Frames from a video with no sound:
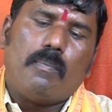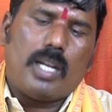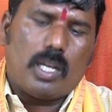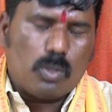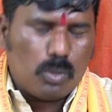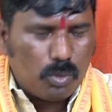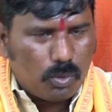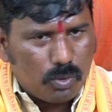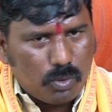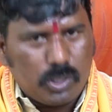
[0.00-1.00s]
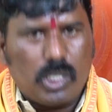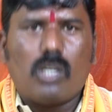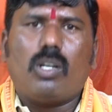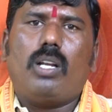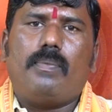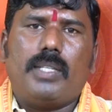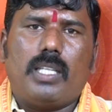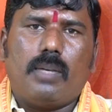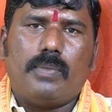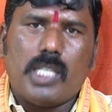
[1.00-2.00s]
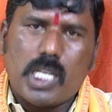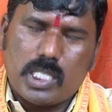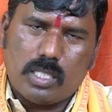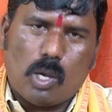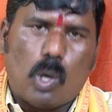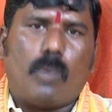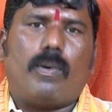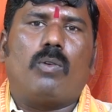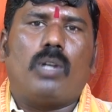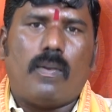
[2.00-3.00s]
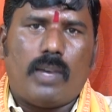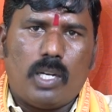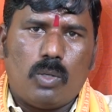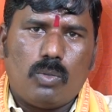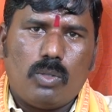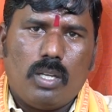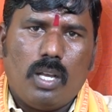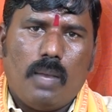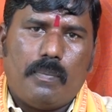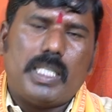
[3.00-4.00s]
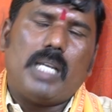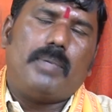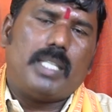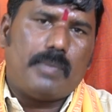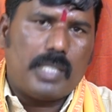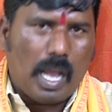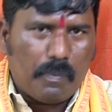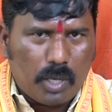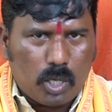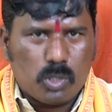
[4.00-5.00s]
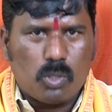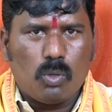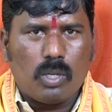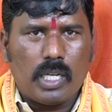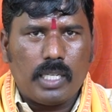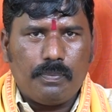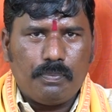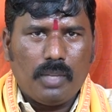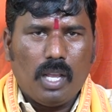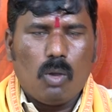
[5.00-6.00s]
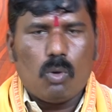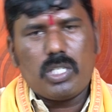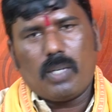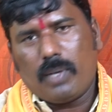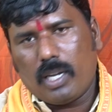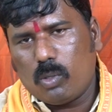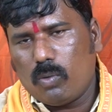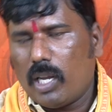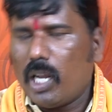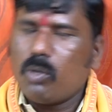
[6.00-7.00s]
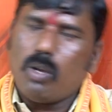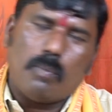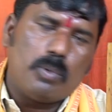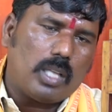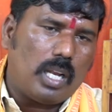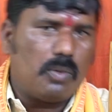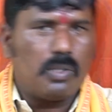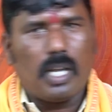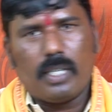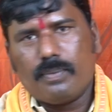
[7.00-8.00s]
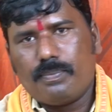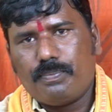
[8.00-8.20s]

మనకు ఉద్యోగాలు పెద్ద బిజినెస్ కారోబార్ ఉన్నవాళ్ళు పెద్ద పెద్ద పెద్ద వ్యాపారస్తులు కానీ కొంచెం వరకు వాళ్ళకు అద్భుతాలే ఉన్నాయి